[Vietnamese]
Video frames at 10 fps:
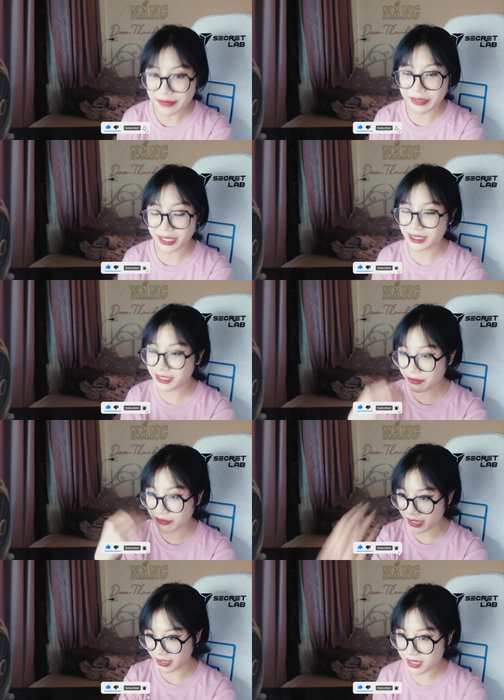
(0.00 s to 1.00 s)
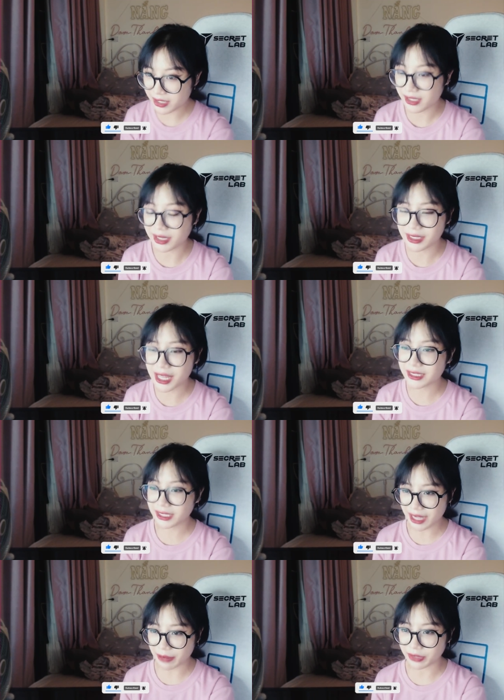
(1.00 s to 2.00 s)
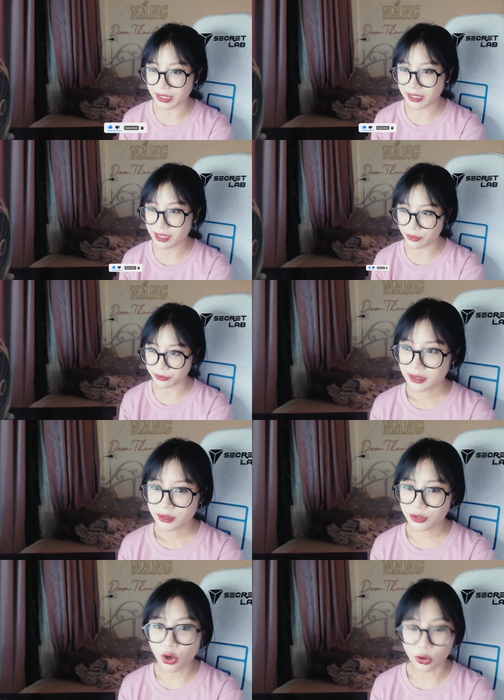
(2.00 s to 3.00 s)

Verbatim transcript: mà khi nhắc về á là người ta sẽ cảm thấy kiểu nhột